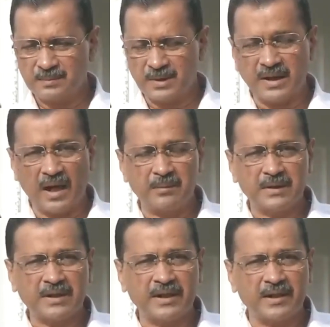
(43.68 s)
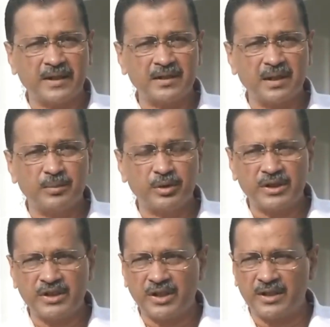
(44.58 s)
प्रधानमंत्री नरेंद्र
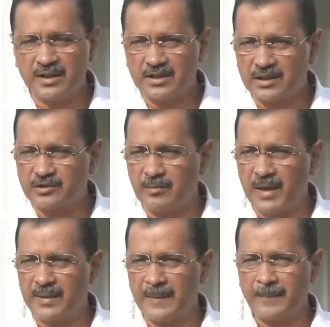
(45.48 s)
मोदी जी के नेतृत्व में